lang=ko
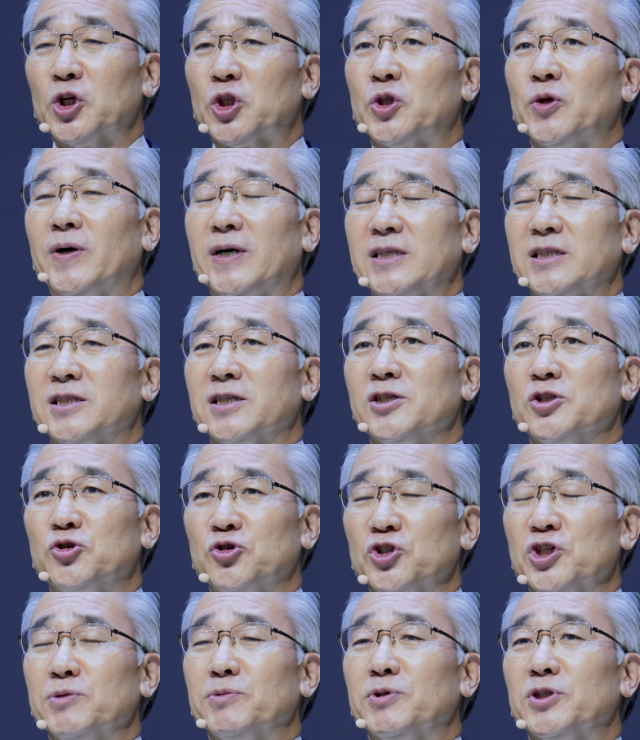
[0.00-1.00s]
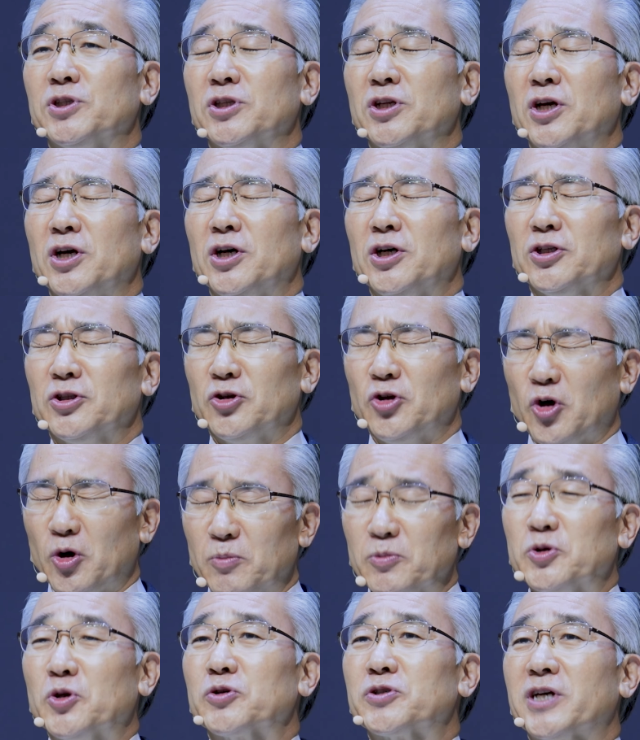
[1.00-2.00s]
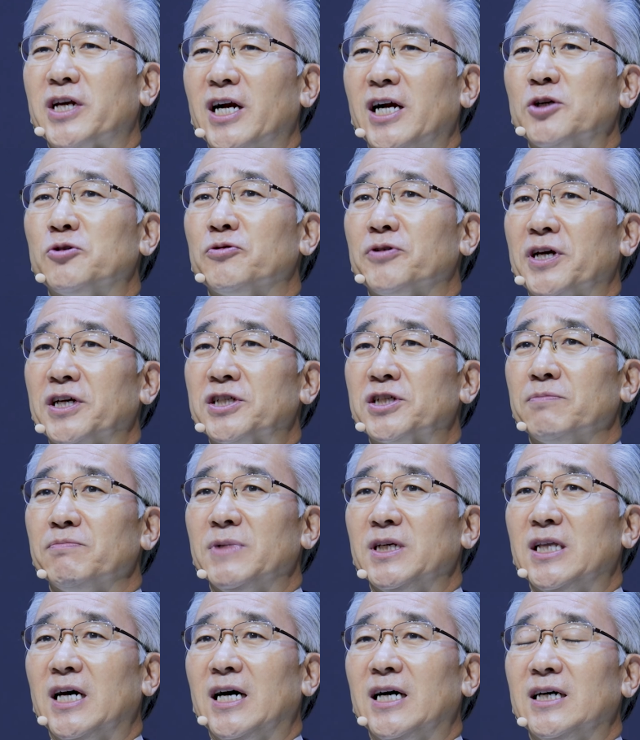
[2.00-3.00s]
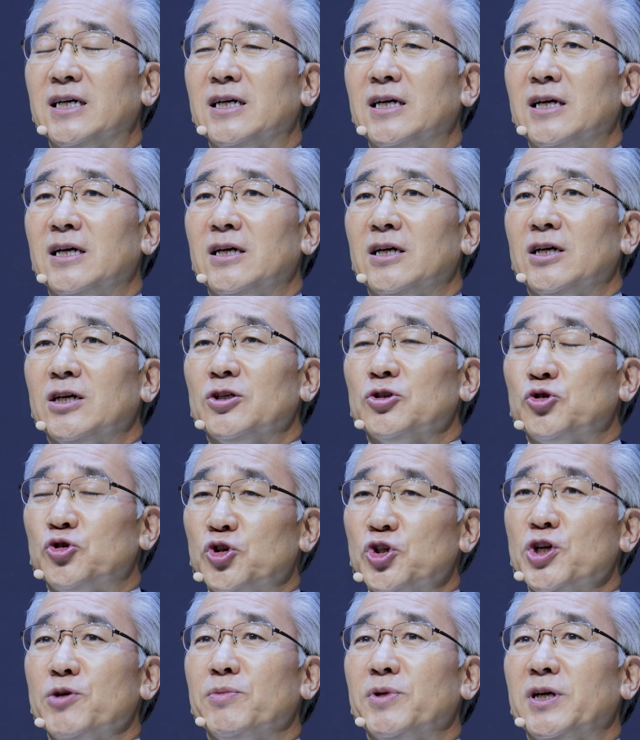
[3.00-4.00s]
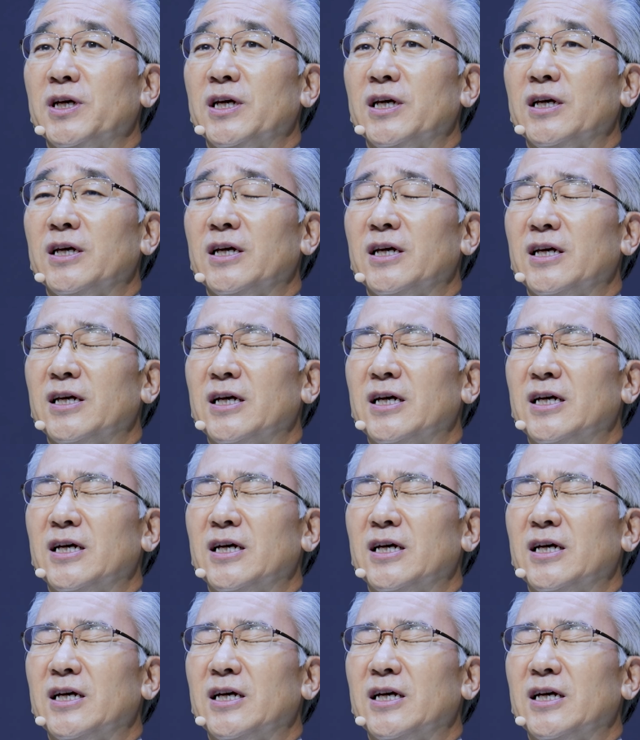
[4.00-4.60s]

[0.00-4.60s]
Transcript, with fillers: 어떠한지를 주님은 너무도 잘 알고 계십니다. 주님이